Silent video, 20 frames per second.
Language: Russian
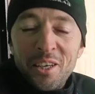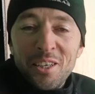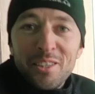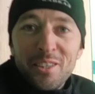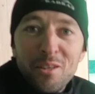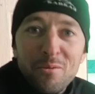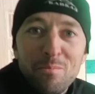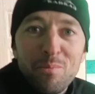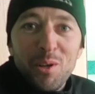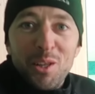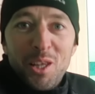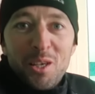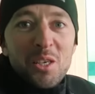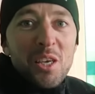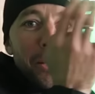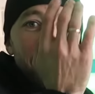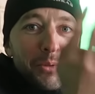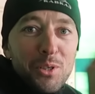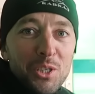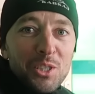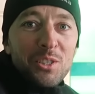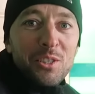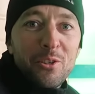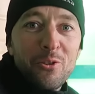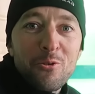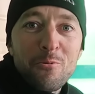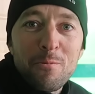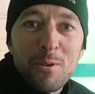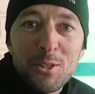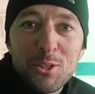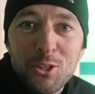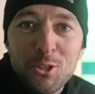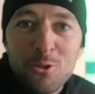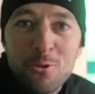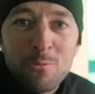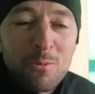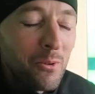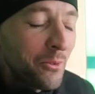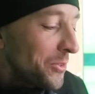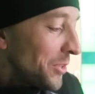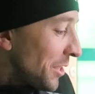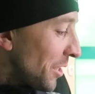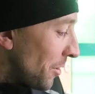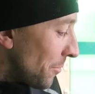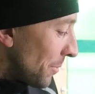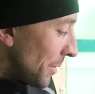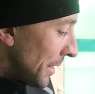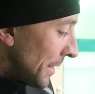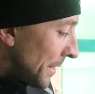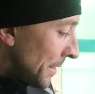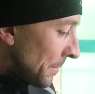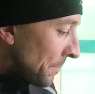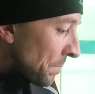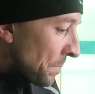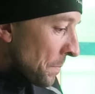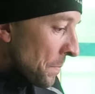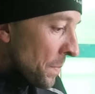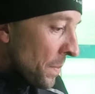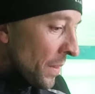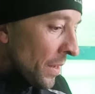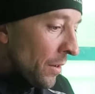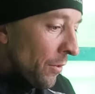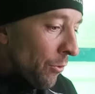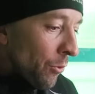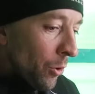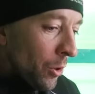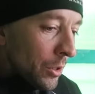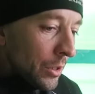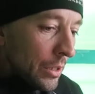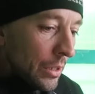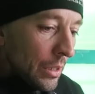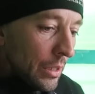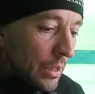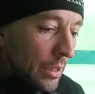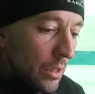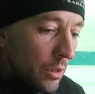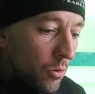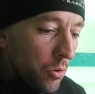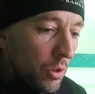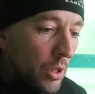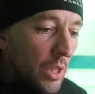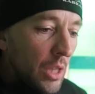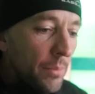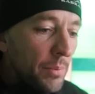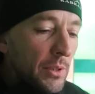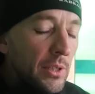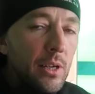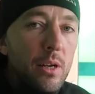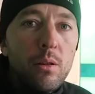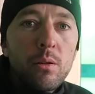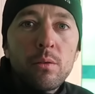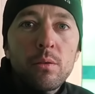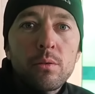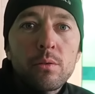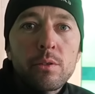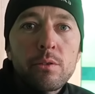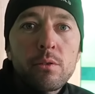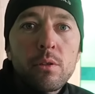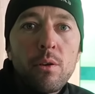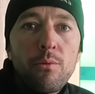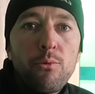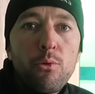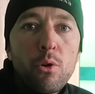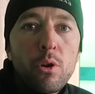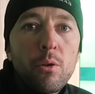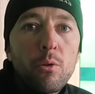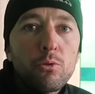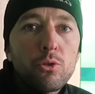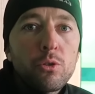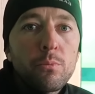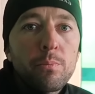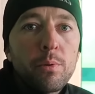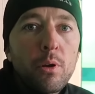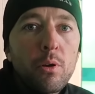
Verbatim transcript: Если было, я бы сейчас целую машину бы взял. бы. Вот. И кто-то написал, в светофоре очень